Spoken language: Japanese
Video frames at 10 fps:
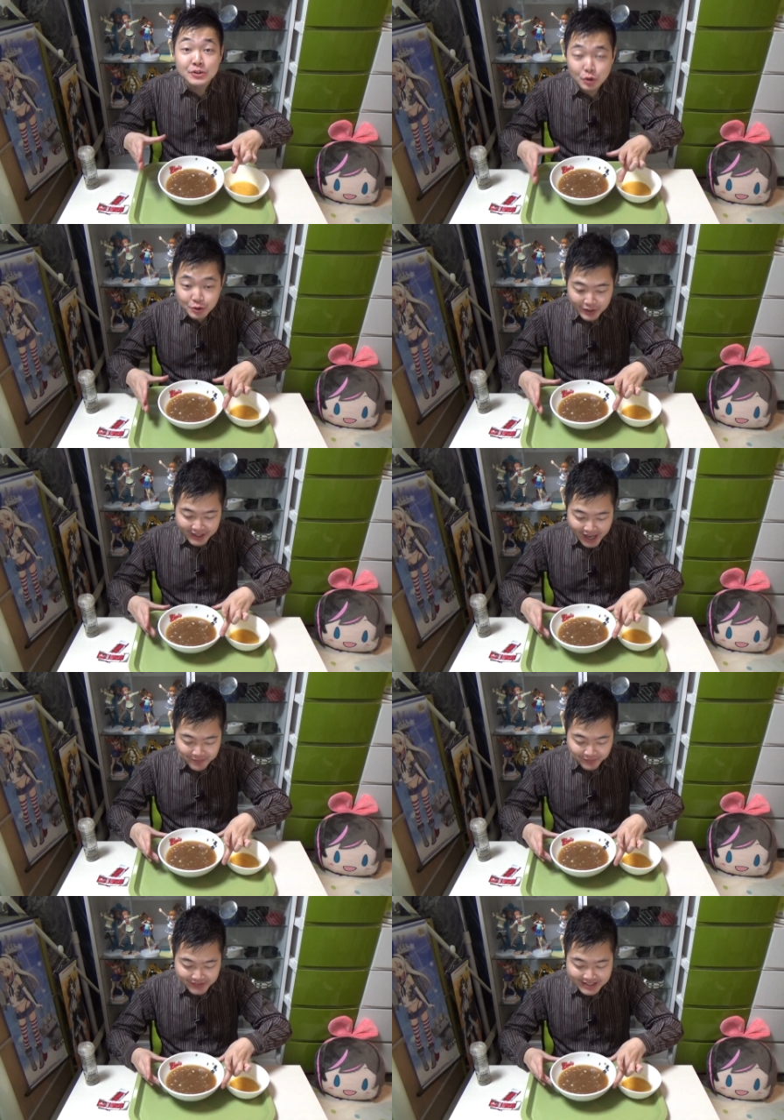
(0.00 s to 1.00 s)
というわけで
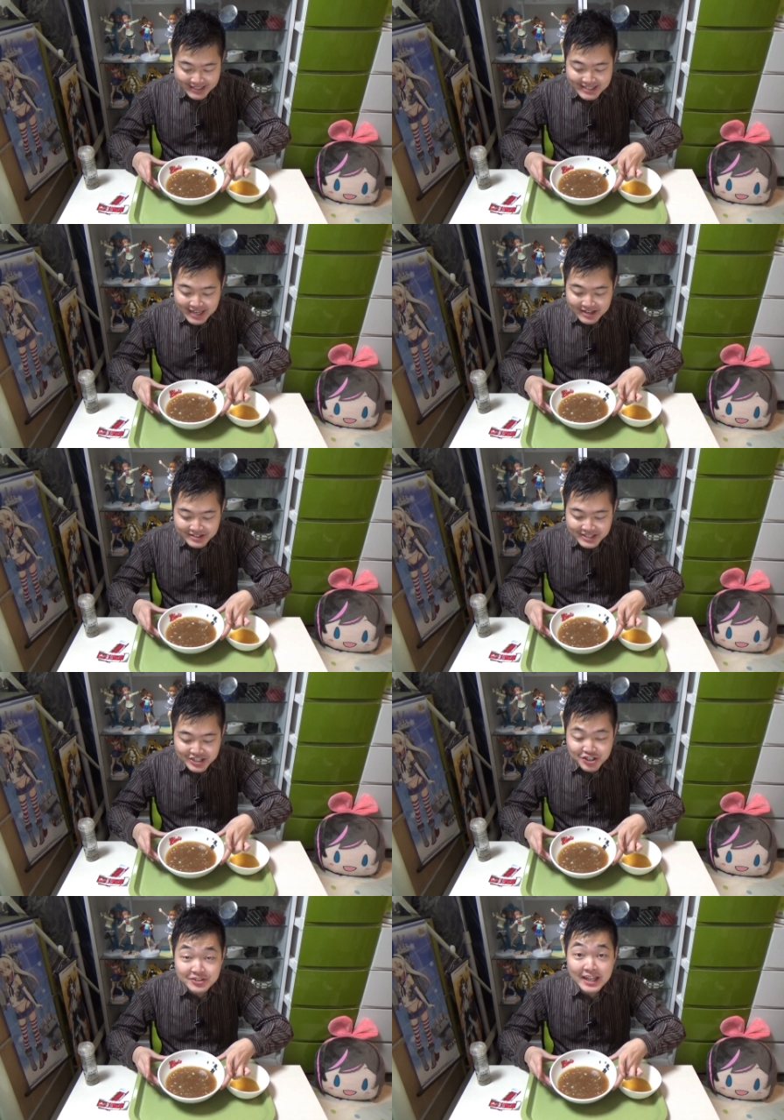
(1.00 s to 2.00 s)

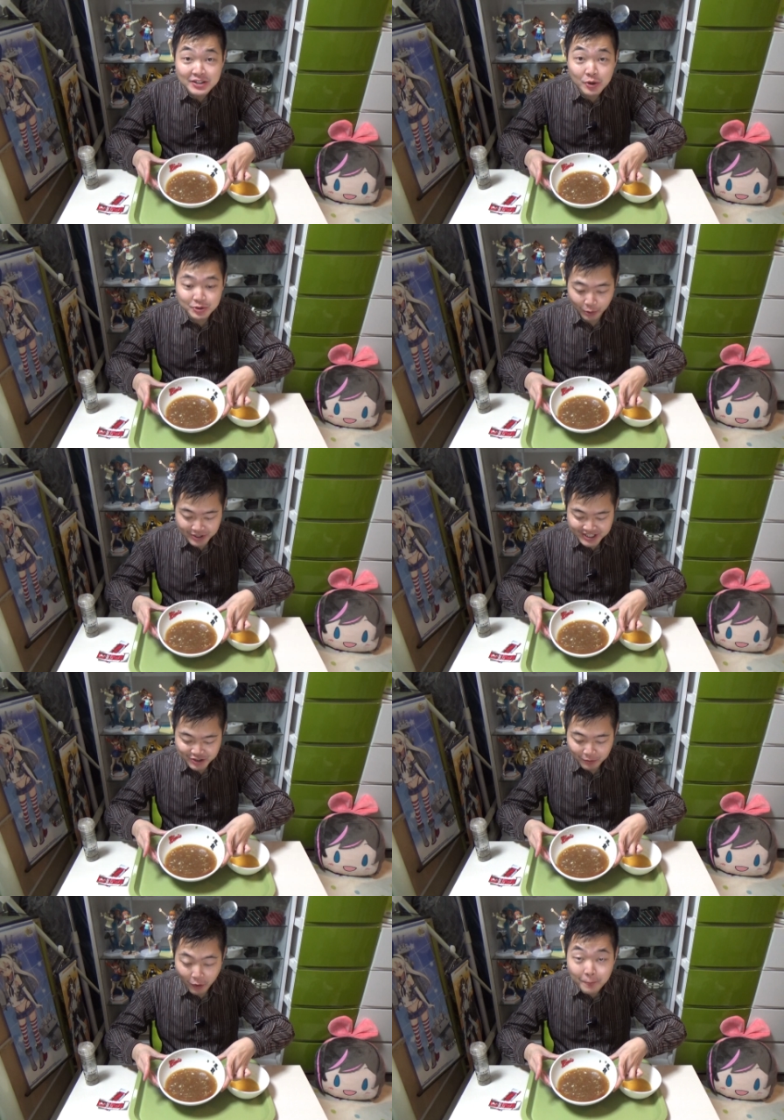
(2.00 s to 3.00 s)
2020年のどん次
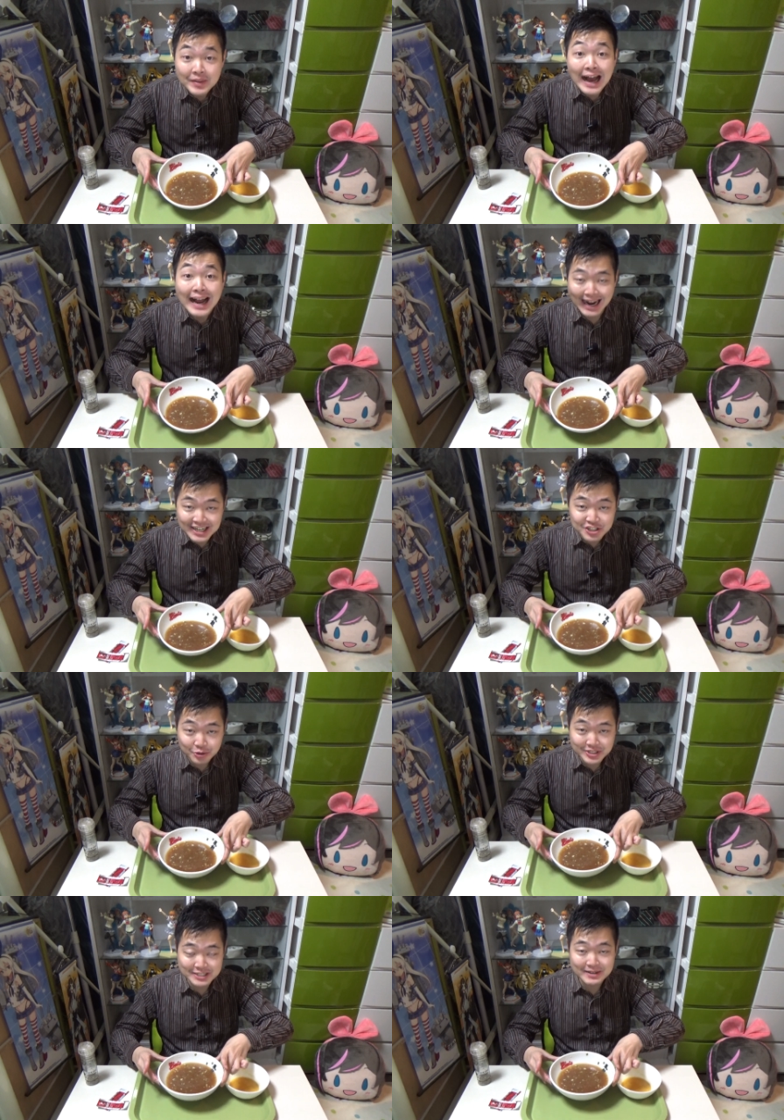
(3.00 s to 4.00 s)
郎も完
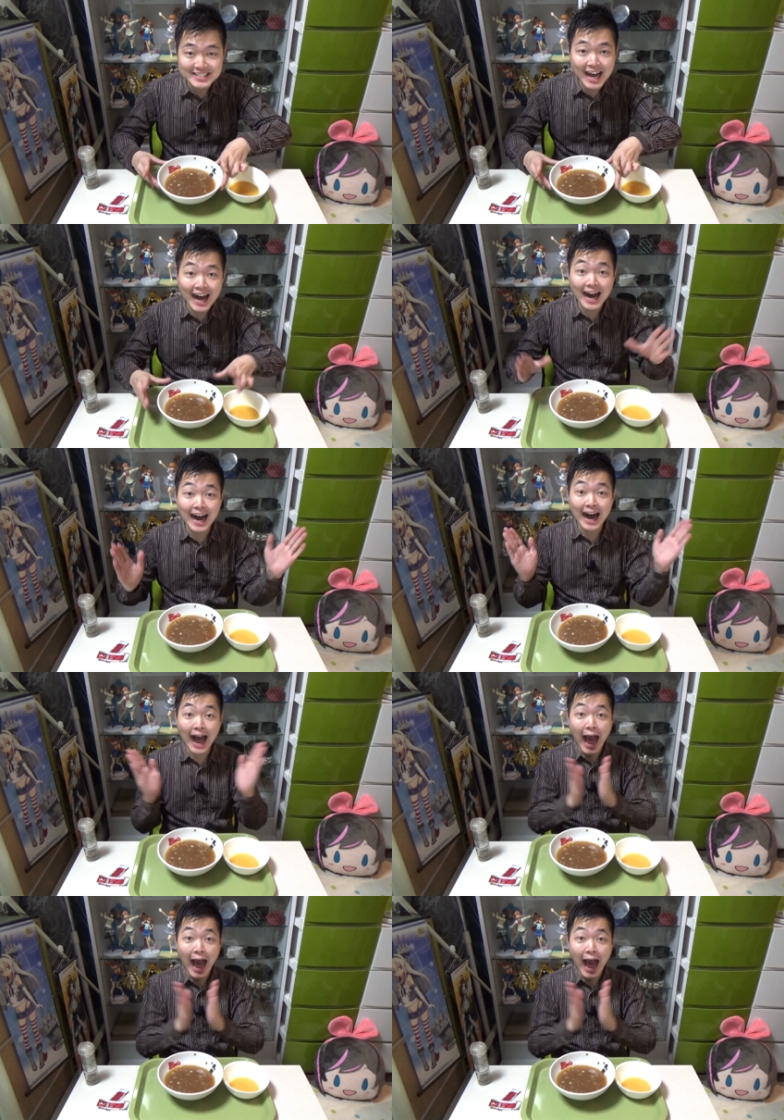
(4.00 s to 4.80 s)
食しました